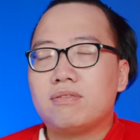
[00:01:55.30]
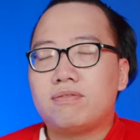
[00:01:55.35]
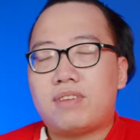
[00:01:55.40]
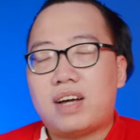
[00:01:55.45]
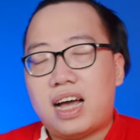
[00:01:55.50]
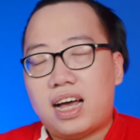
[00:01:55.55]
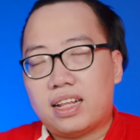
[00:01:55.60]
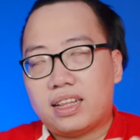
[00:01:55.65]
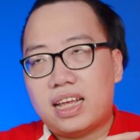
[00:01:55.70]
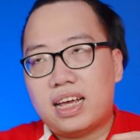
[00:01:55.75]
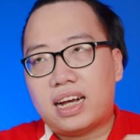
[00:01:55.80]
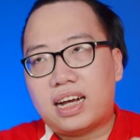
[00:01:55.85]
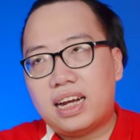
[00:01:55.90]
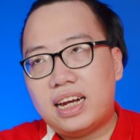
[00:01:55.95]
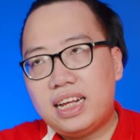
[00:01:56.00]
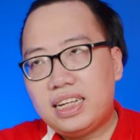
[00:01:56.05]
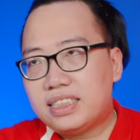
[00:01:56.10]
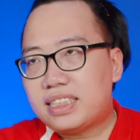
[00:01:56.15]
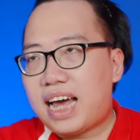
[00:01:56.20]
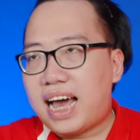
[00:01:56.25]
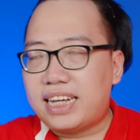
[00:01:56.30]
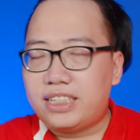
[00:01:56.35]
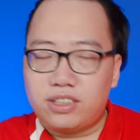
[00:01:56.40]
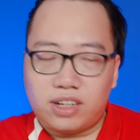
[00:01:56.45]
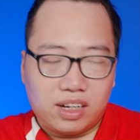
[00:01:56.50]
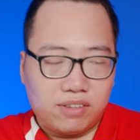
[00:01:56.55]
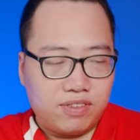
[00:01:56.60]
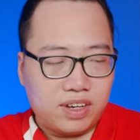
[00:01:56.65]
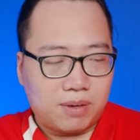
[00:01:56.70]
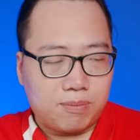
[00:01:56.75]
và để cái lý giải cho
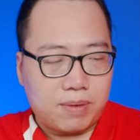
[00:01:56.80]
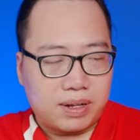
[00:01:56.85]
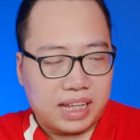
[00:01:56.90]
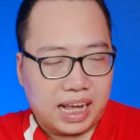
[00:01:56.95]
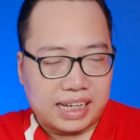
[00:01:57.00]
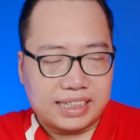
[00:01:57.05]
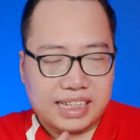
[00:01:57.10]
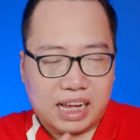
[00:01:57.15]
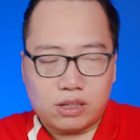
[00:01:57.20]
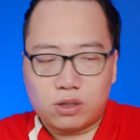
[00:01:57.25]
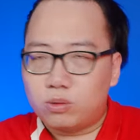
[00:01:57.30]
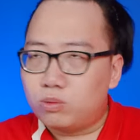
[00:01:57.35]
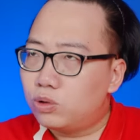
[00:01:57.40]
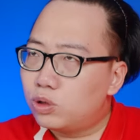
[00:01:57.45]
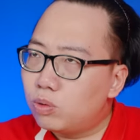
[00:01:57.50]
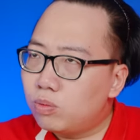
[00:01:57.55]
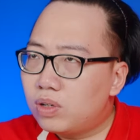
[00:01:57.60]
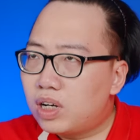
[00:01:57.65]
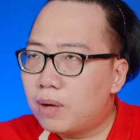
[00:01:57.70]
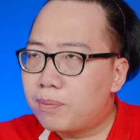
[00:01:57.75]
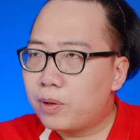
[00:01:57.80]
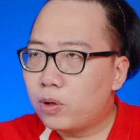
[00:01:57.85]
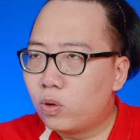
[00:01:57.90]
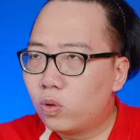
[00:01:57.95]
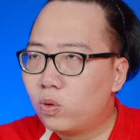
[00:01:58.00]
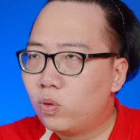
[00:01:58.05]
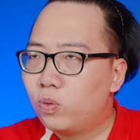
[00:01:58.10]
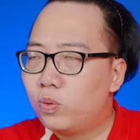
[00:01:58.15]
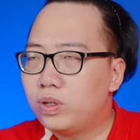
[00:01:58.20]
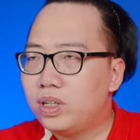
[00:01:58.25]
cái việc mà tại sao dùng chung
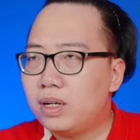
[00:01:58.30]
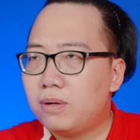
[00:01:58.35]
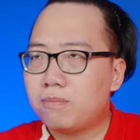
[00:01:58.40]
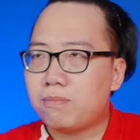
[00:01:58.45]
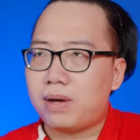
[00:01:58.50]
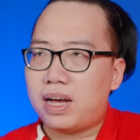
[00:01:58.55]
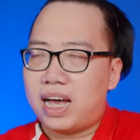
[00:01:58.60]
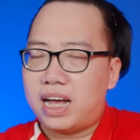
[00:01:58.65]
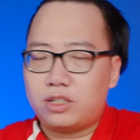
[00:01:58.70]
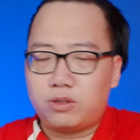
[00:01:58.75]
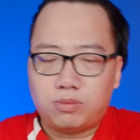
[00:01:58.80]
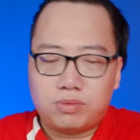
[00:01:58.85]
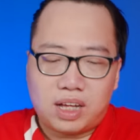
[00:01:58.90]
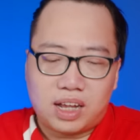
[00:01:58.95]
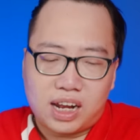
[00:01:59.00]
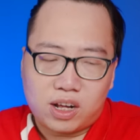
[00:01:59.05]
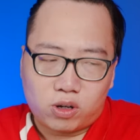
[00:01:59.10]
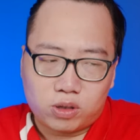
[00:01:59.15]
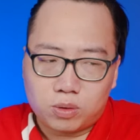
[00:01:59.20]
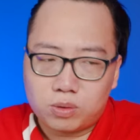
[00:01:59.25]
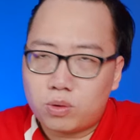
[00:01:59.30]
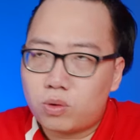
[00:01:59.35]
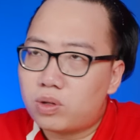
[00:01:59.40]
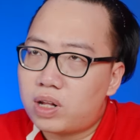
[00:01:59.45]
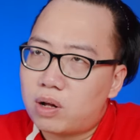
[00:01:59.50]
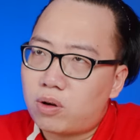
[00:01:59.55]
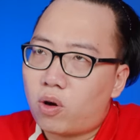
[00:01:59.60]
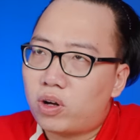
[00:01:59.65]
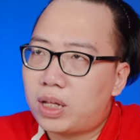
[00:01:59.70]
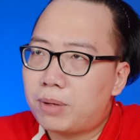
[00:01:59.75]
GPU nhưng mà chúng ta lại có tốc độ
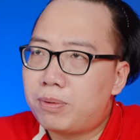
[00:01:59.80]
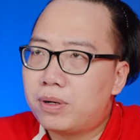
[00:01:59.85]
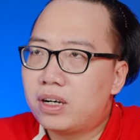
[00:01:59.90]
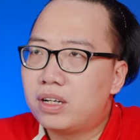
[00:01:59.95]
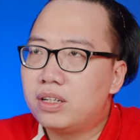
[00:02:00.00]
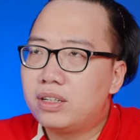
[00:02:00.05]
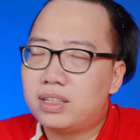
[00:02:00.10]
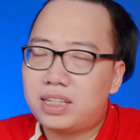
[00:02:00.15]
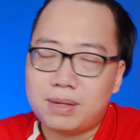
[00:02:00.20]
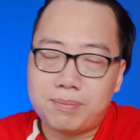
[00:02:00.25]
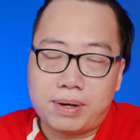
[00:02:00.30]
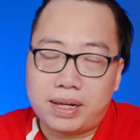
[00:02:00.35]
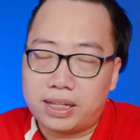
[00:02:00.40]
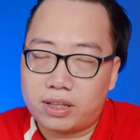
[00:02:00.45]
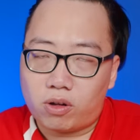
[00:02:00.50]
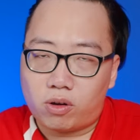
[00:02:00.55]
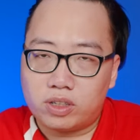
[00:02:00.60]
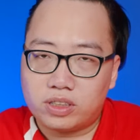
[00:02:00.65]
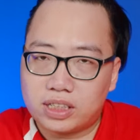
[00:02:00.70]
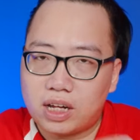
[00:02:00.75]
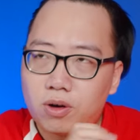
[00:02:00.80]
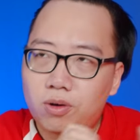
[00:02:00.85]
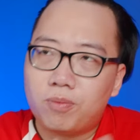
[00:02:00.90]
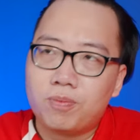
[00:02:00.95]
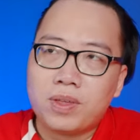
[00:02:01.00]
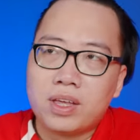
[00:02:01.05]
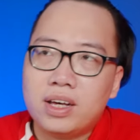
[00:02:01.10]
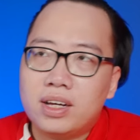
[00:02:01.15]
đào coi thấp hơn thì mình nói sau